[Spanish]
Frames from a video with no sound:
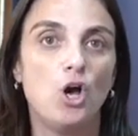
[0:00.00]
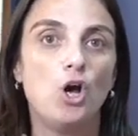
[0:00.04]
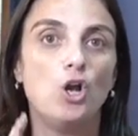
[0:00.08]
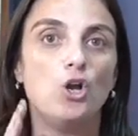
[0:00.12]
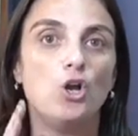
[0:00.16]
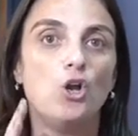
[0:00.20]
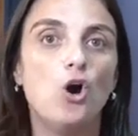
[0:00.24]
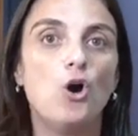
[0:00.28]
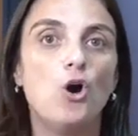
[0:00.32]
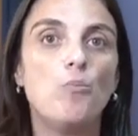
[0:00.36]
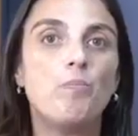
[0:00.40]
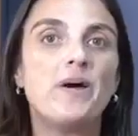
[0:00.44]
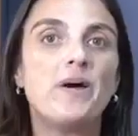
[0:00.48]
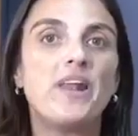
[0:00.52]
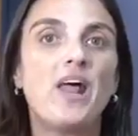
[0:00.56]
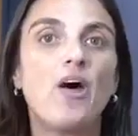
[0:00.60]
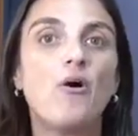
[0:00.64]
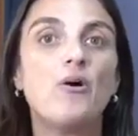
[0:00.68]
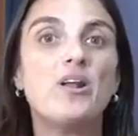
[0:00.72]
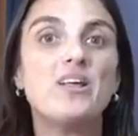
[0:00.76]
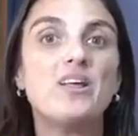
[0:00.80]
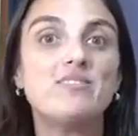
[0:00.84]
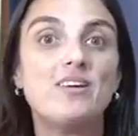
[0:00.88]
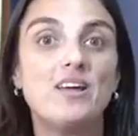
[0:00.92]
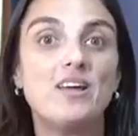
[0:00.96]
Los
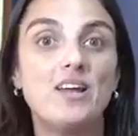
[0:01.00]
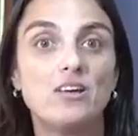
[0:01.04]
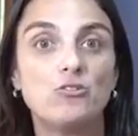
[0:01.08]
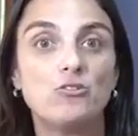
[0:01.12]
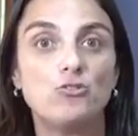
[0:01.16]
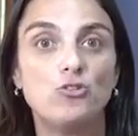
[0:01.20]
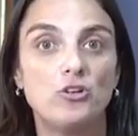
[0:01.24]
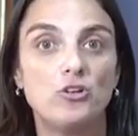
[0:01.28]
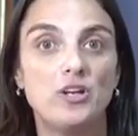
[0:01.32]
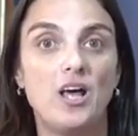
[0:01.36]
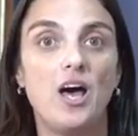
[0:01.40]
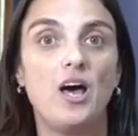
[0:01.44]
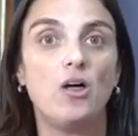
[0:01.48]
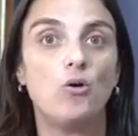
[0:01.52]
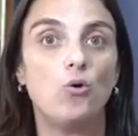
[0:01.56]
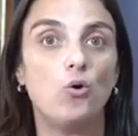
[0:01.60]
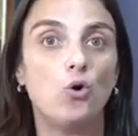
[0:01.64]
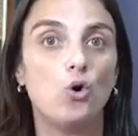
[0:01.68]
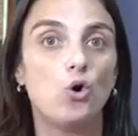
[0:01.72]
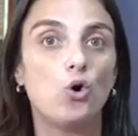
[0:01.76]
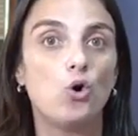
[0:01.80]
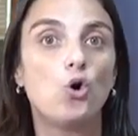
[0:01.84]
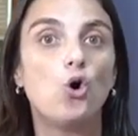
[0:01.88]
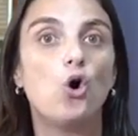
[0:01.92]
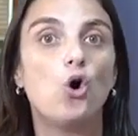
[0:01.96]
operadores seleccionados,
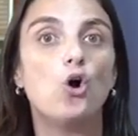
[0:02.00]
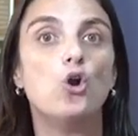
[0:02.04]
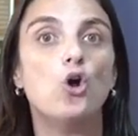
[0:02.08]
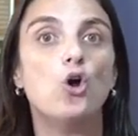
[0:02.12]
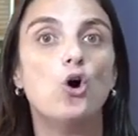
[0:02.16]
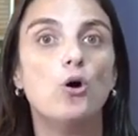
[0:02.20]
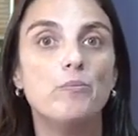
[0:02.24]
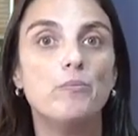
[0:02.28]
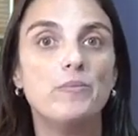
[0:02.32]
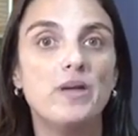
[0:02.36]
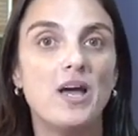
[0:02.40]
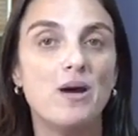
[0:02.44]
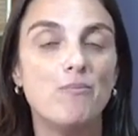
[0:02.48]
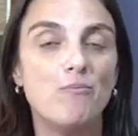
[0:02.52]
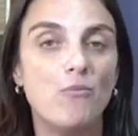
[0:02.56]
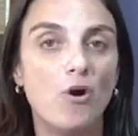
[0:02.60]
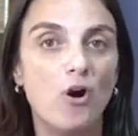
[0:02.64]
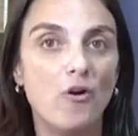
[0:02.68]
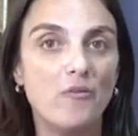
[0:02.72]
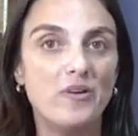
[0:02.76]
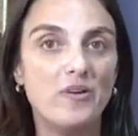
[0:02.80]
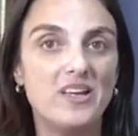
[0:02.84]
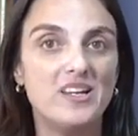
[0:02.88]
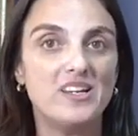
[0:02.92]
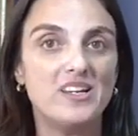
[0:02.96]
Colombia
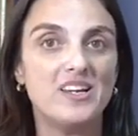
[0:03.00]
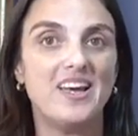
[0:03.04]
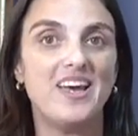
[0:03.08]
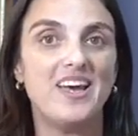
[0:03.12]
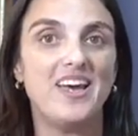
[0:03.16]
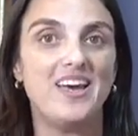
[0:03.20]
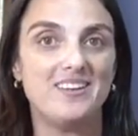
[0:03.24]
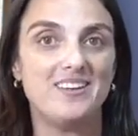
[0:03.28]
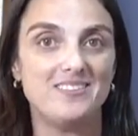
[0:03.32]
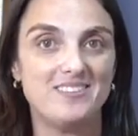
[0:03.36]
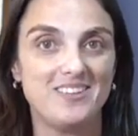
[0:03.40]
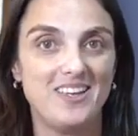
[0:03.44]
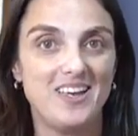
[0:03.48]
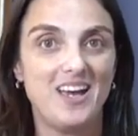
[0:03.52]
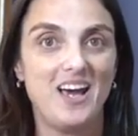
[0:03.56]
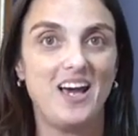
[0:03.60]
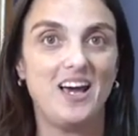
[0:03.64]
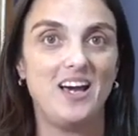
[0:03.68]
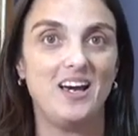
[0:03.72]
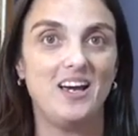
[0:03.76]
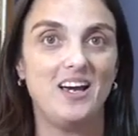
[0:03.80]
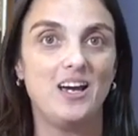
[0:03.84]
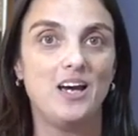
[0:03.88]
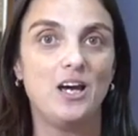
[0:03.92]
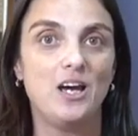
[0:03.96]
Móvil SA
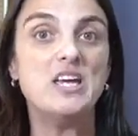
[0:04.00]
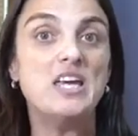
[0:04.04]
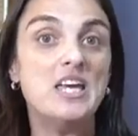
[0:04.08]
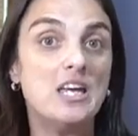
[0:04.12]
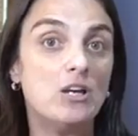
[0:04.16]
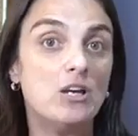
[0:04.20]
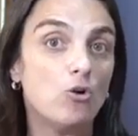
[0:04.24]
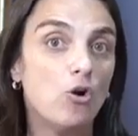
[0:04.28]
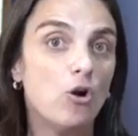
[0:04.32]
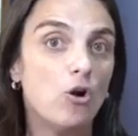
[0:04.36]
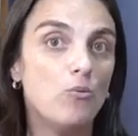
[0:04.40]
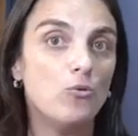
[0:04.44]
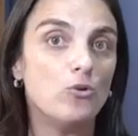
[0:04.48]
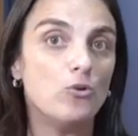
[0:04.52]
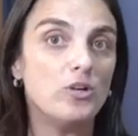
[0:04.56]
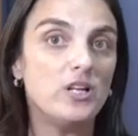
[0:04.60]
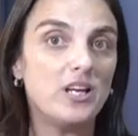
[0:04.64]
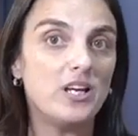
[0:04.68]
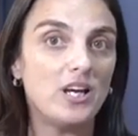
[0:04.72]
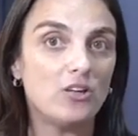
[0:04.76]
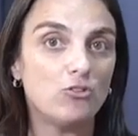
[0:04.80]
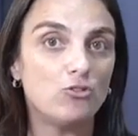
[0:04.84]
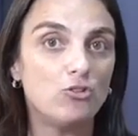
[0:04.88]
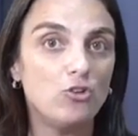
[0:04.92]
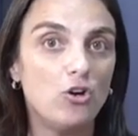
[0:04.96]
y
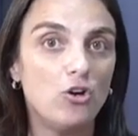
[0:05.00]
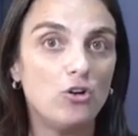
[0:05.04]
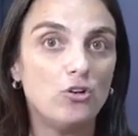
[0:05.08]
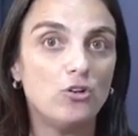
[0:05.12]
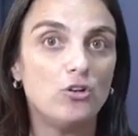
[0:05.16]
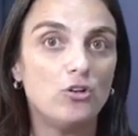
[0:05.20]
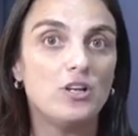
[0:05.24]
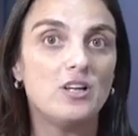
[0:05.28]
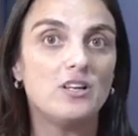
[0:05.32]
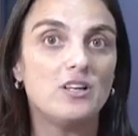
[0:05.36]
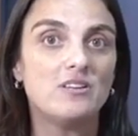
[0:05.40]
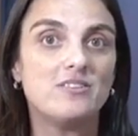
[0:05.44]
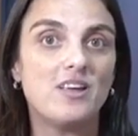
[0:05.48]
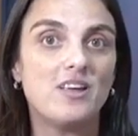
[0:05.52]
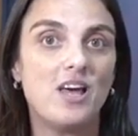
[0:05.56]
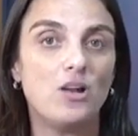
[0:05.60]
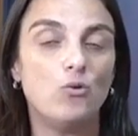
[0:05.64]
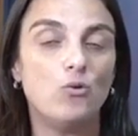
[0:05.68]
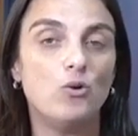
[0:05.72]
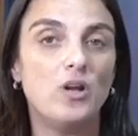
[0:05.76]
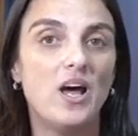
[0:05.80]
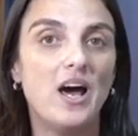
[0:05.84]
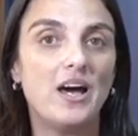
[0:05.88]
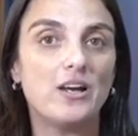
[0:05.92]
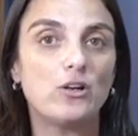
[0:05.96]
Comunicación
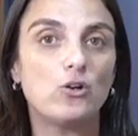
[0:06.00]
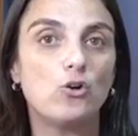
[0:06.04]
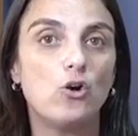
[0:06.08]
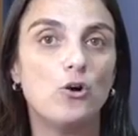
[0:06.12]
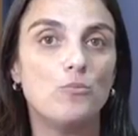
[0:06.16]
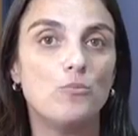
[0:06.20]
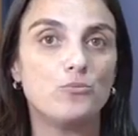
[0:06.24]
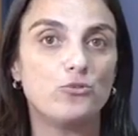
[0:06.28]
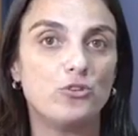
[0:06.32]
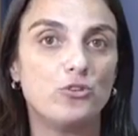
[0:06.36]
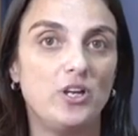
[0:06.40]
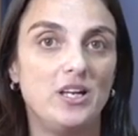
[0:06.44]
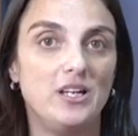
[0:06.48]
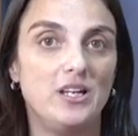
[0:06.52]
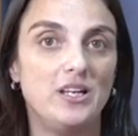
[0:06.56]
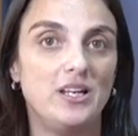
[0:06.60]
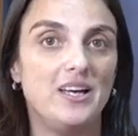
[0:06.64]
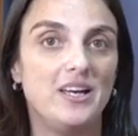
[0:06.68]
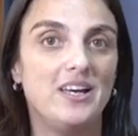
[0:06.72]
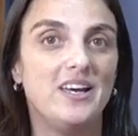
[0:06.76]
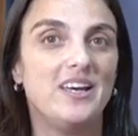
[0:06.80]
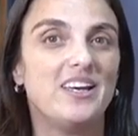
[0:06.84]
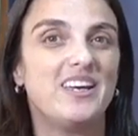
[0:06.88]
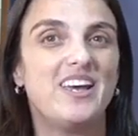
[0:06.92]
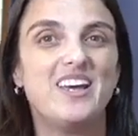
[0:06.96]
Celular Comcel
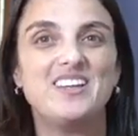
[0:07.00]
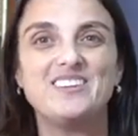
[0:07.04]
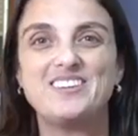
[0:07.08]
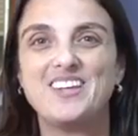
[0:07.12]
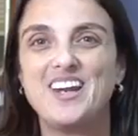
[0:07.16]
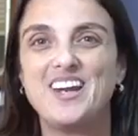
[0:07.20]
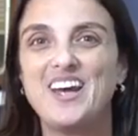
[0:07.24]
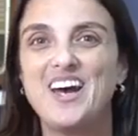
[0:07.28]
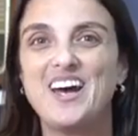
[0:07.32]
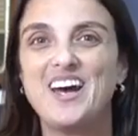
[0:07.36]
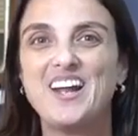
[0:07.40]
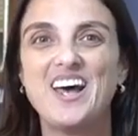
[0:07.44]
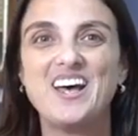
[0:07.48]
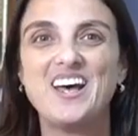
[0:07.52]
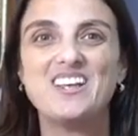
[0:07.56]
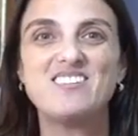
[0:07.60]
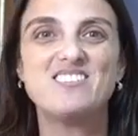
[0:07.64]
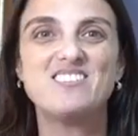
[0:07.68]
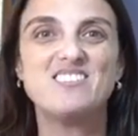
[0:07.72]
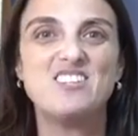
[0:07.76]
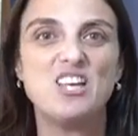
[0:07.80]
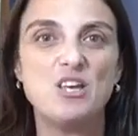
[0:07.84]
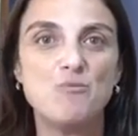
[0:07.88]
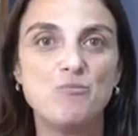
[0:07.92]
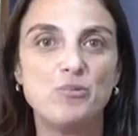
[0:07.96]
entregará
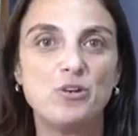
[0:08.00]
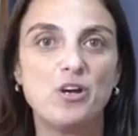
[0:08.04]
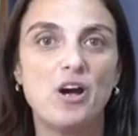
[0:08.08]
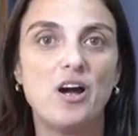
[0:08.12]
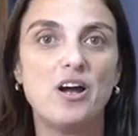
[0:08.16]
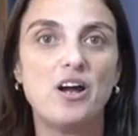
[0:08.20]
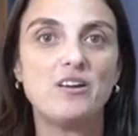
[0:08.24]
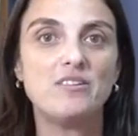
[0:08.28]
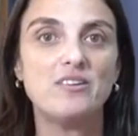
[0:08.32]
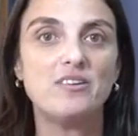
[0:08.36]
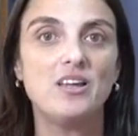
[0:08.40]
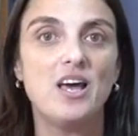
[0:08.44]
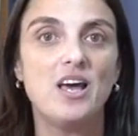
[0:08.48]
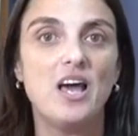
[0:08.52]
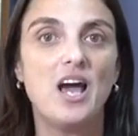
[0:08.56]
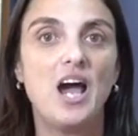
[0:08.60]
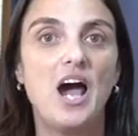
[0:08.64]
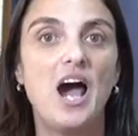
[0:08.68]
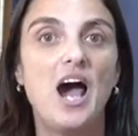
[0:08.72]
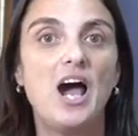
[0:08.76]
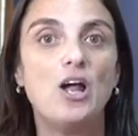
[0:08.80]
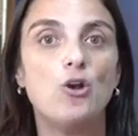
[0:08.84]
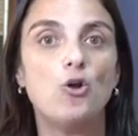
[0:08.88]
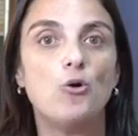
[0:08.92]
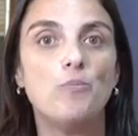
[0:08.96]
SIM cards
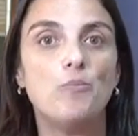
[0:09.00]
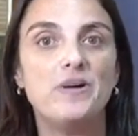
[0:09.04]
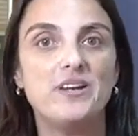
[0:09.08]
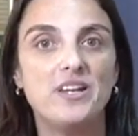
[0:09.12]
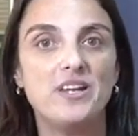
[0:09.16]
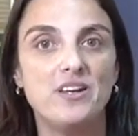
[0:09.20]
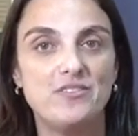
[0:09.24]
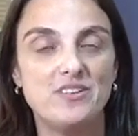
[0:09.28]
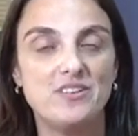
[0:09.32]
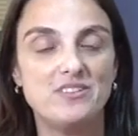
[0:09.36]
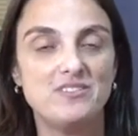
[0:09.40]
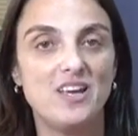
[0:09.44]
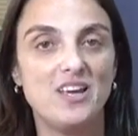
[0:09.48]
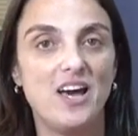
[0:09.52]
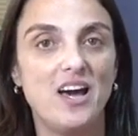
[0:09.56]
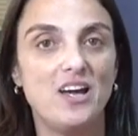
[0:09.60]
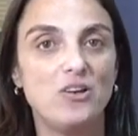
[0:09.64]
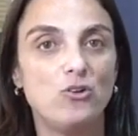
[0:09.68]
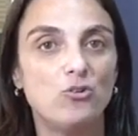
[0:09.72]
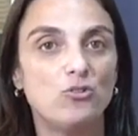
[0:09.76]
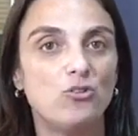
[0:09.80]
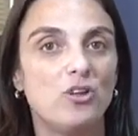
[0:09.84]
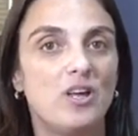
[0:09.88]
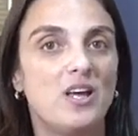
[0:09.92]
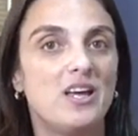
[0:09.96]
a los
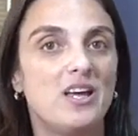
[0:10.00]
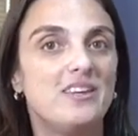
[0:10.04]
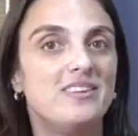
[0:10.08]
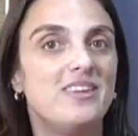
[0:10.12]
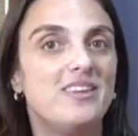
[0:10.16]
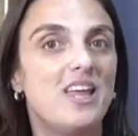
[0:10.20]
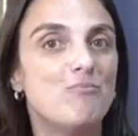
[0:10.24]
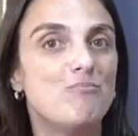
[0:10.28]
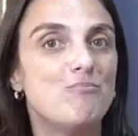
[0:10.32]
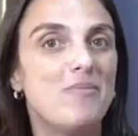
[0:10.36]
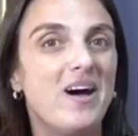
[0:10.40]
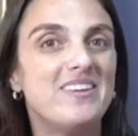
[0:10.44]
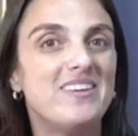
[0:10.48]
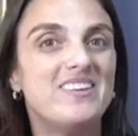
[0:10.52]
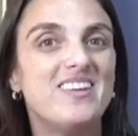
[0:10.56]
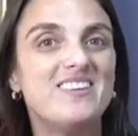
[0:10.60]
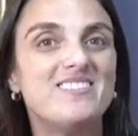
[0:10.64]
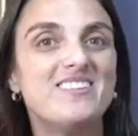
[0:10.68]
beneficiarios de más de